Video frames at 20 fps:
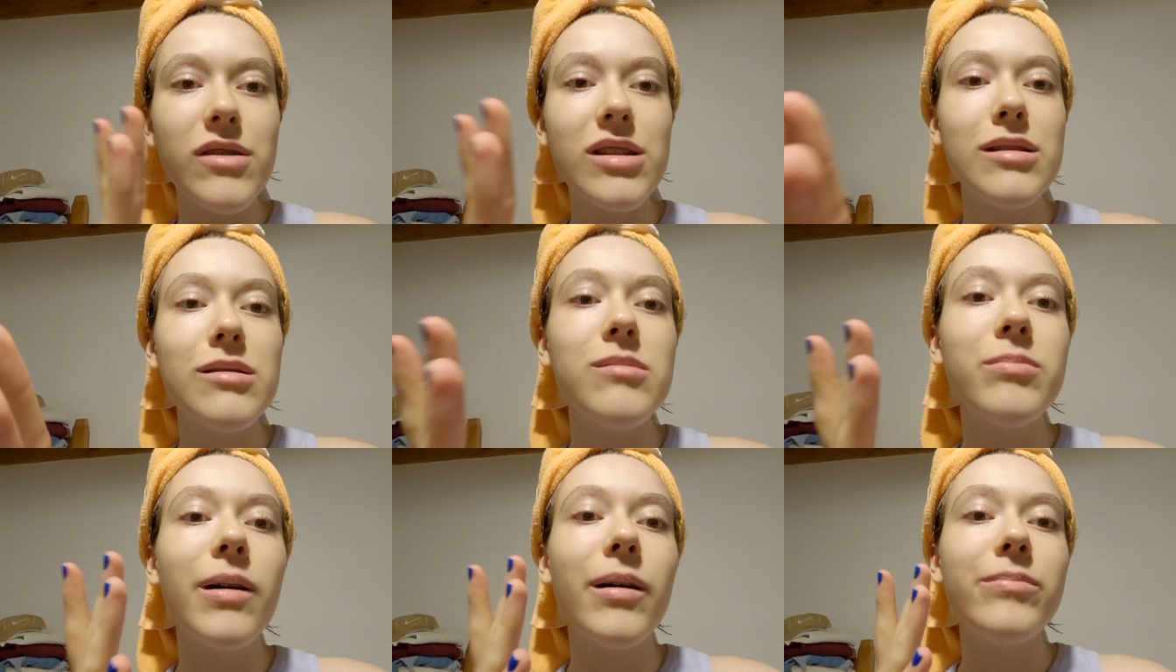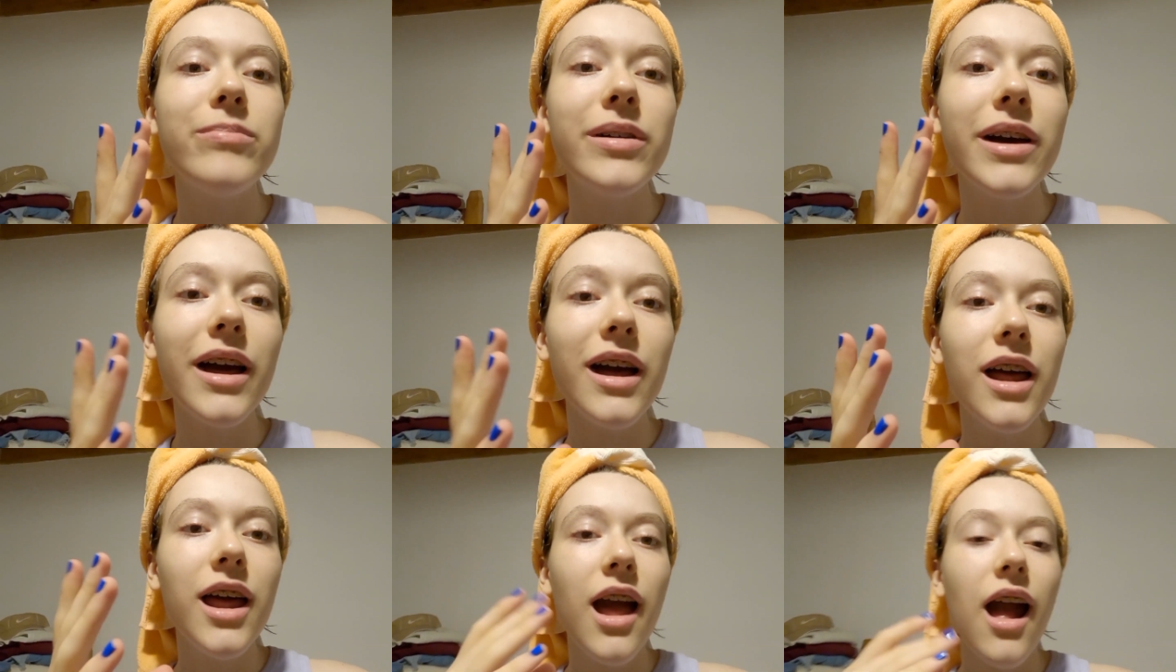Viene mi
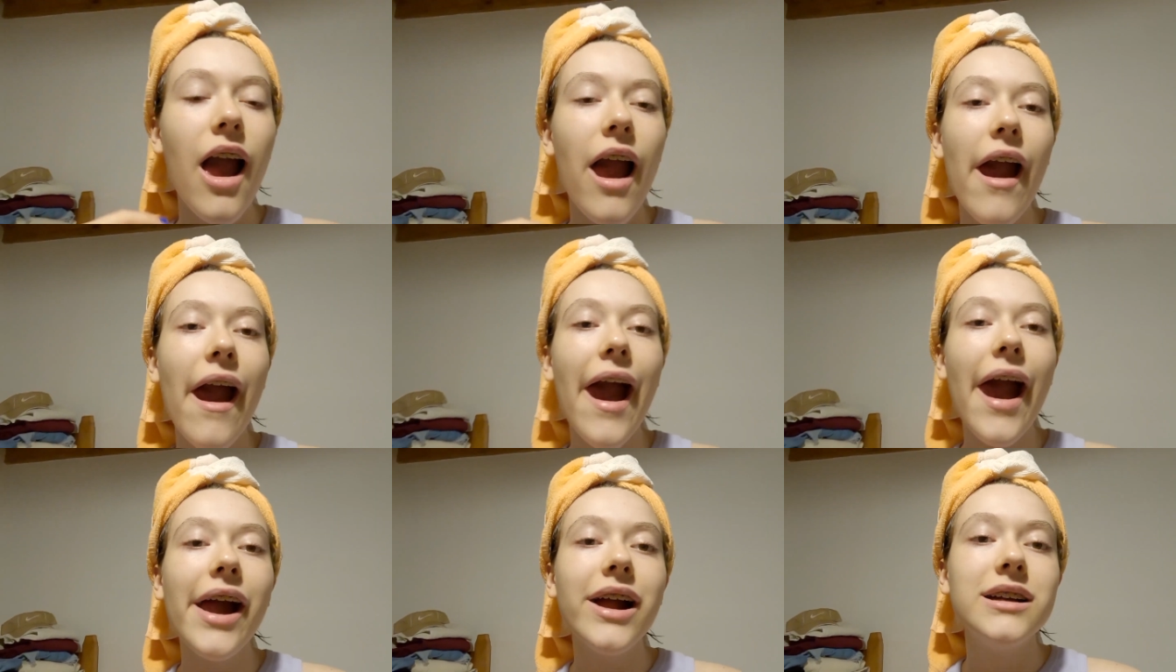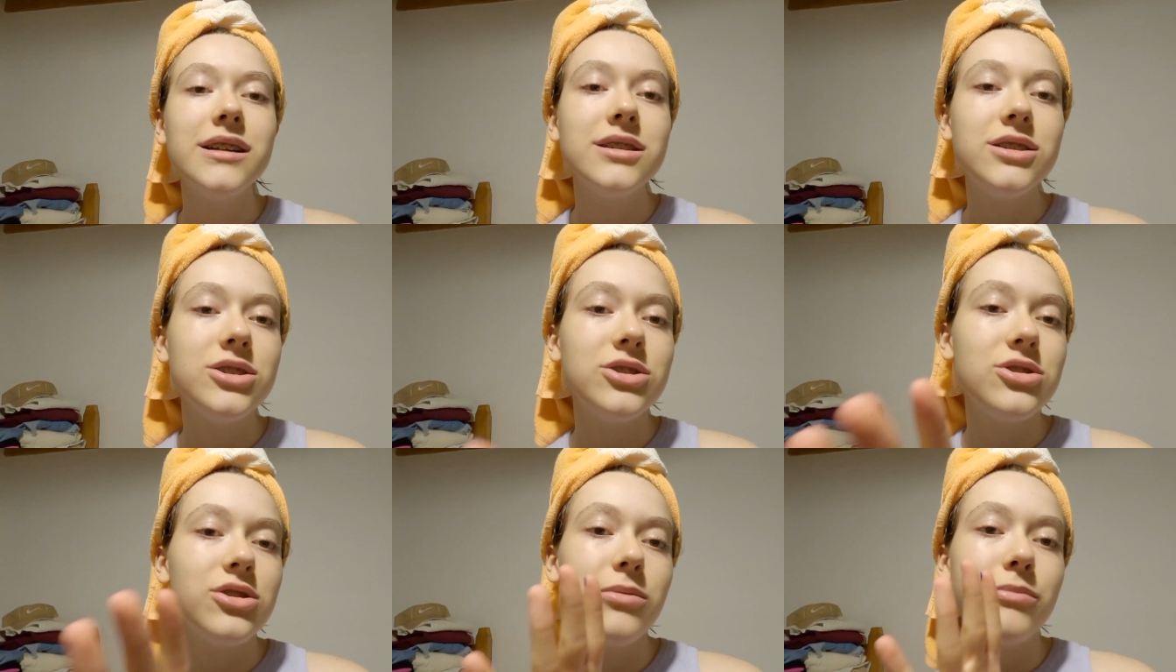papá,
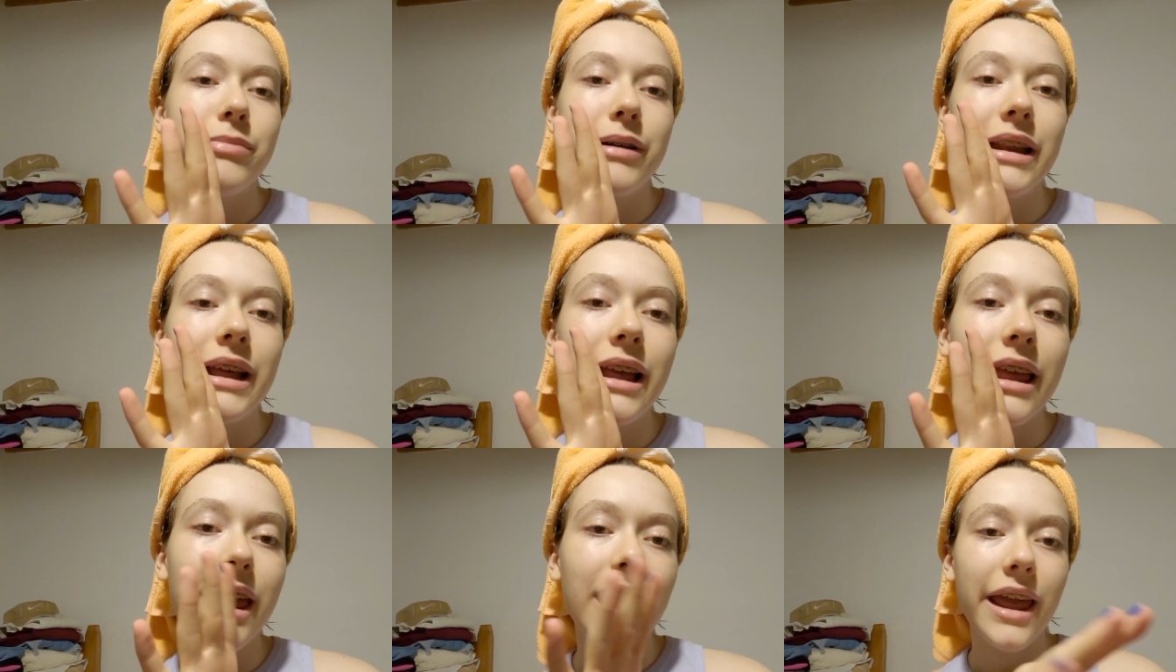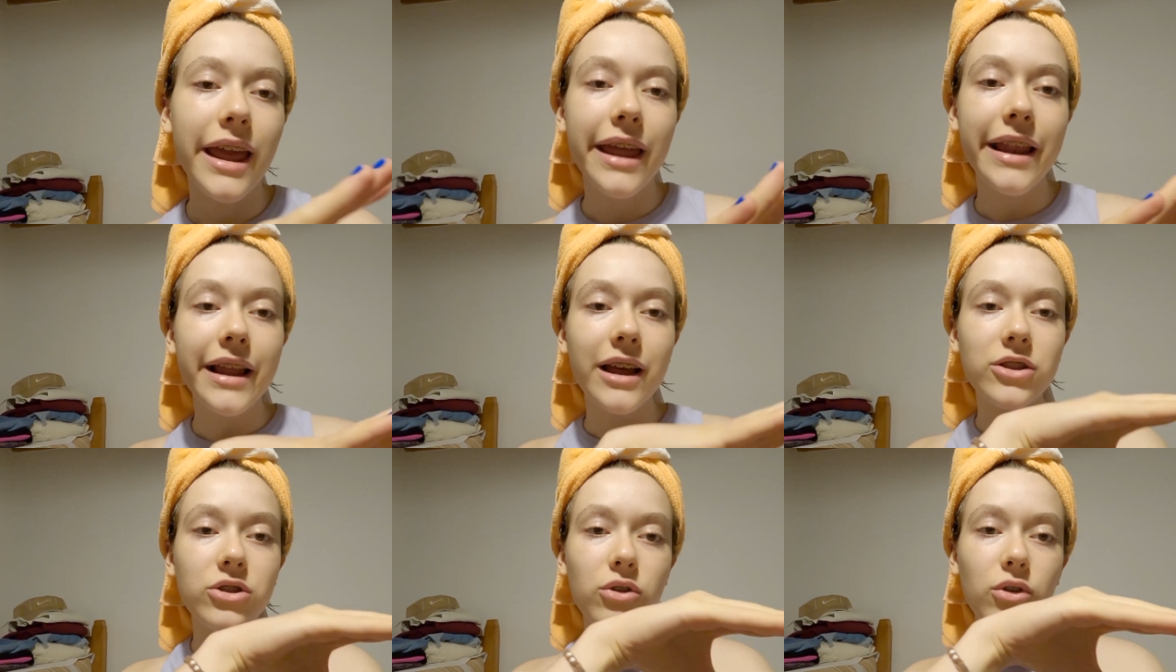ay, no, ¿para qué?
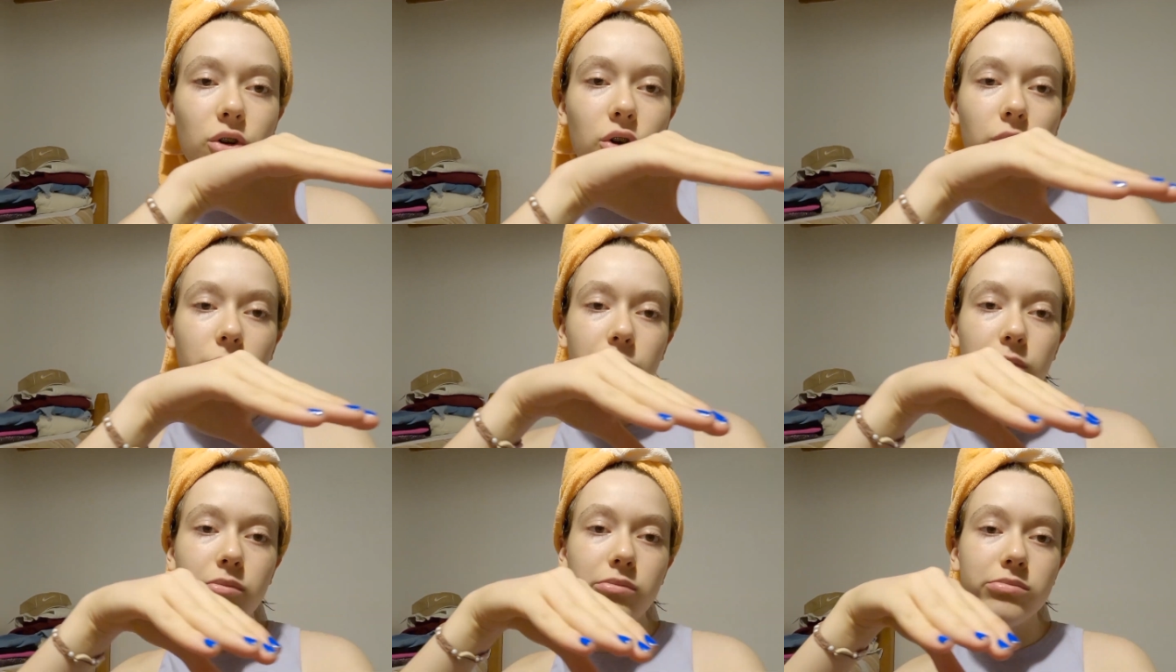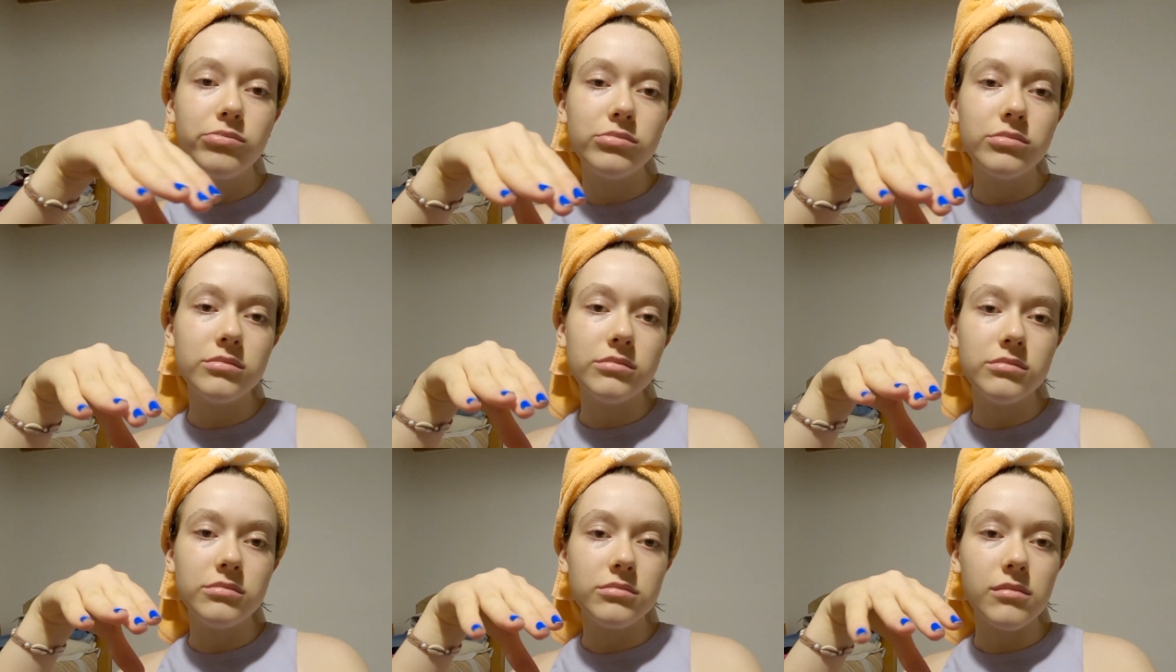Era todo como
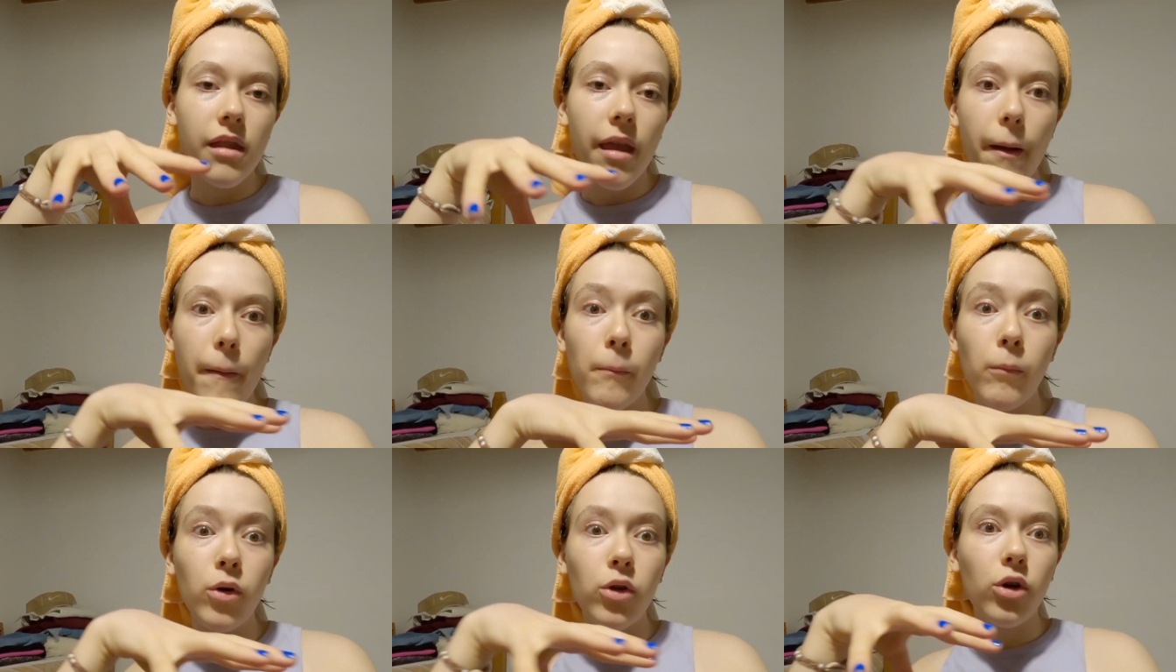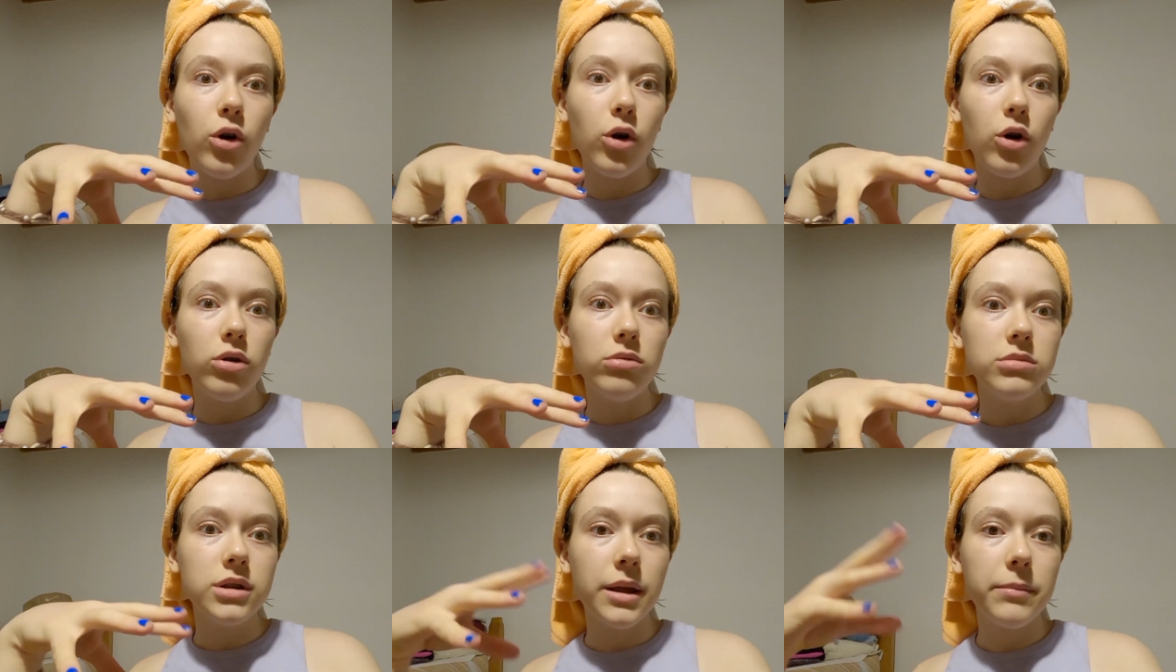un
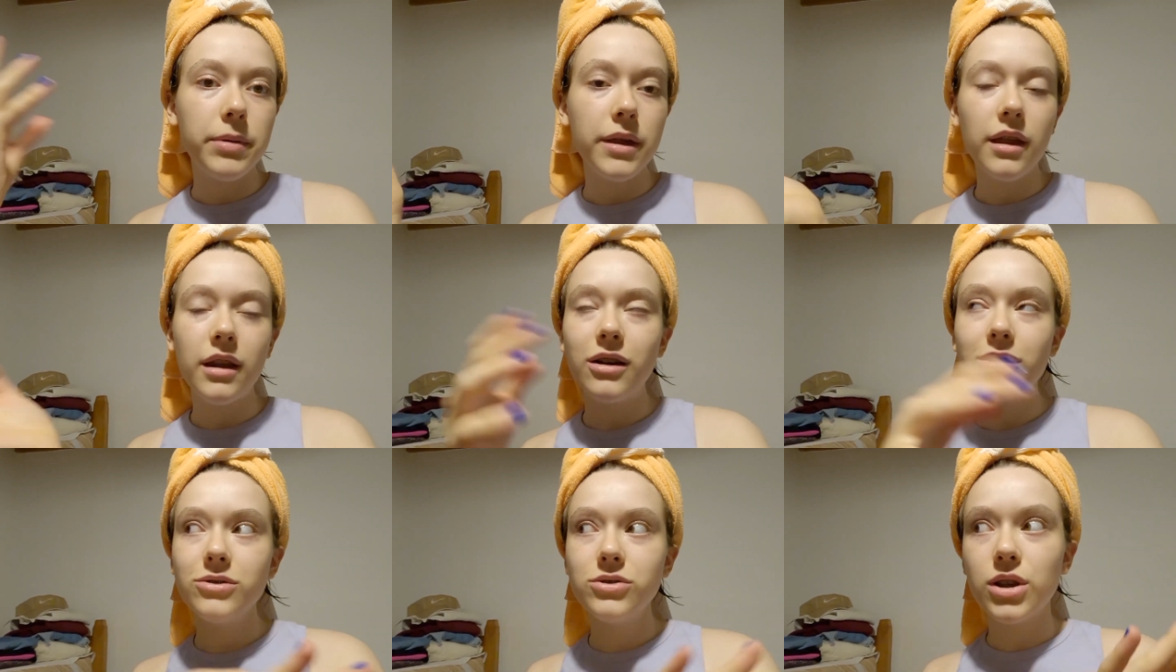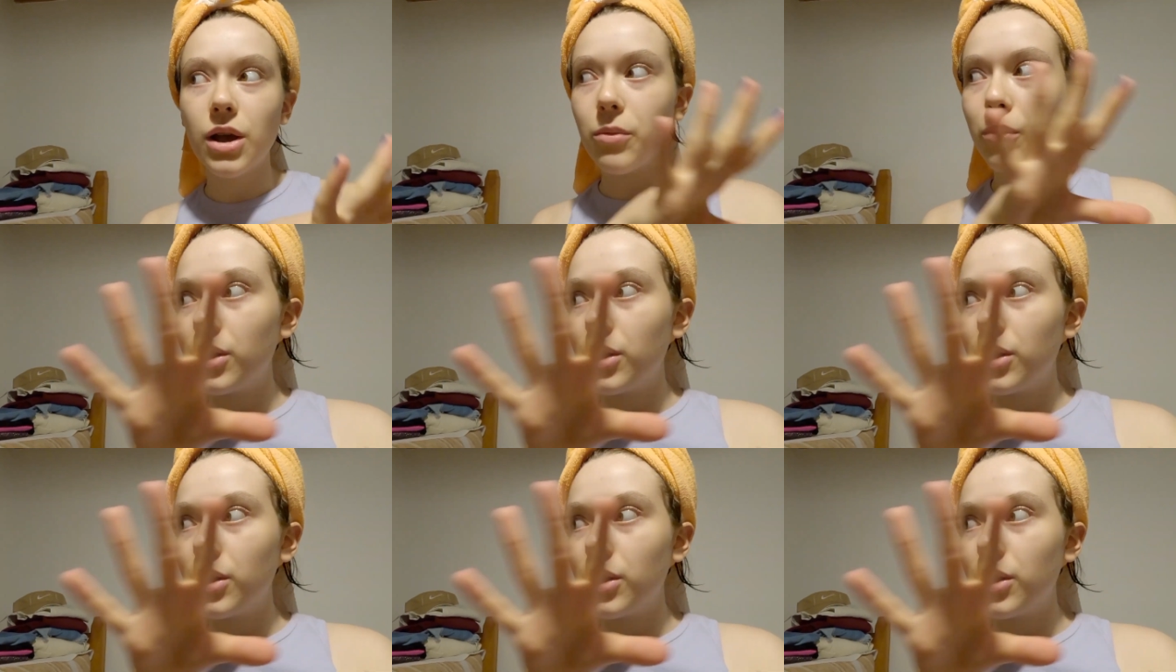bodocón de piedra, no sé.